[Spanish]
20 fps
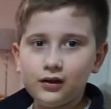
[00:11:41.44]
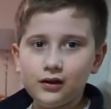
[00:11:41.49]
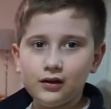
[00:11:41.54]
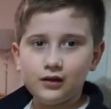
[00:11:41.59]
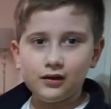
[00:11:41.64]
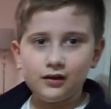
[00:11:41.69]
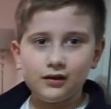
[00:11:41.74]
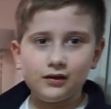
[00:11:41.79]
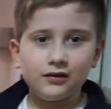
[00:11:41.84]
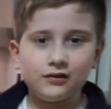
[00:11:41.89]
¿puede
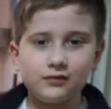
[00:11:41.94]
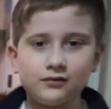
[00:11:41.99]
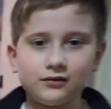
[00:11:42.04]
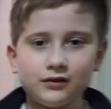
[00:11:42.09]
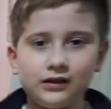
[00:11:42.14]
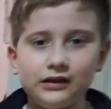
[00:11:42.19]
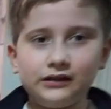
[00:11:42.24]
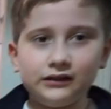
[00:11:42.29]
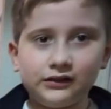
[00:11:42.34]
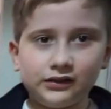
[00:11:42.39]
ser?
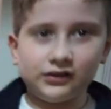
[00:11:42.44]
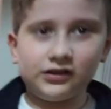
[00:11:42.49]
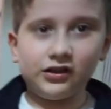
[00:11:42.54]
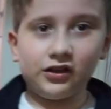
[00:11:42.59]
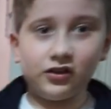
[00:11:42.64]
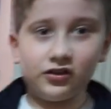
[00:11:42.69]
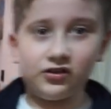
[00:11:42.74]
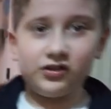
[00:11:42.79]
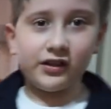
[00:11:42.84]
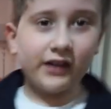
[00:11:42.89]
Sí.
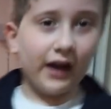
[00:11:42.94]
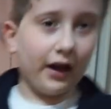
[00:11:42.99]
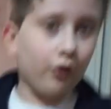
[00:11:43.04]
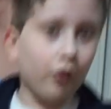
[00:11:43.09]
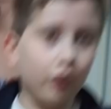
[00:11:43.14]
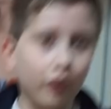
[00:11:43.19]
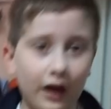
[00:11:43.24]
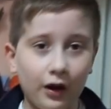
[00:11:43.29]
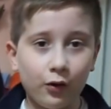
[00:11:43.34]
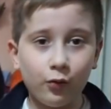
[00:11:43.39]
¿También? Chica,
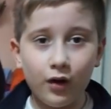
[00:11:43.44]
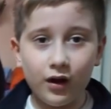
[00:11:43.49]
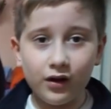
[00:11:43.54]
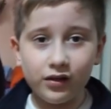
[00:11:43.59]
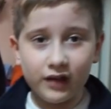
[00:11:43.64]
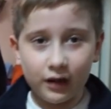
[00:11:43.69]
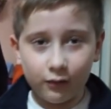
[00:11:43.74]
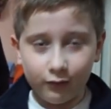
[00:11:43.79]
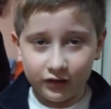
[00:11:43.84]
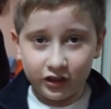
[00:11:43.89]
con la
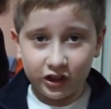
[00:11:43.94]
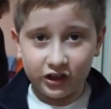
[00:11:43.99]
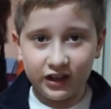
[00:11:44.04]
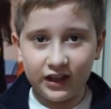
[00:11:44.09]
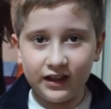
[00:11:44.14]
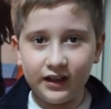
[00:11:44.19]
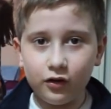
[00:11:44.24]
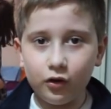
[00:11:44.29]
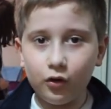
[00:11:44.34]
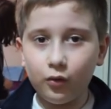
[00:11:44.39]
cuerda, cuando está
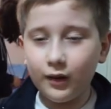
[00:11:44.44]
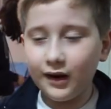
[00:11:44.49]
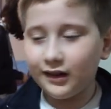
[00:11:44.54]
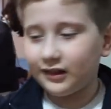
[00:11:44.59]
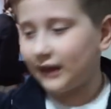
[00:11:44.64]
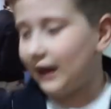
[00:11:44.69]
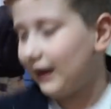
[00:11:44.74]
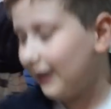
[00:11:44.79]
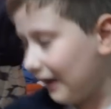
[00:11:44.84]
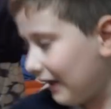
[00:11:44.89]
dando
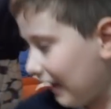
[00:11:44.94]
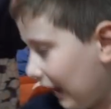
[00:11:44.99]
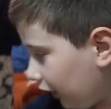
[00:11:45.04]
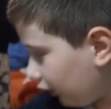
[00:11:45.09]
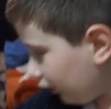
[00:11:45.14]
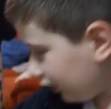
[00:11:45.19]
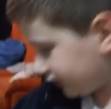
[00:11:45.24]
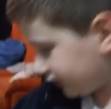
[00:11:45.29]
vueltas, hago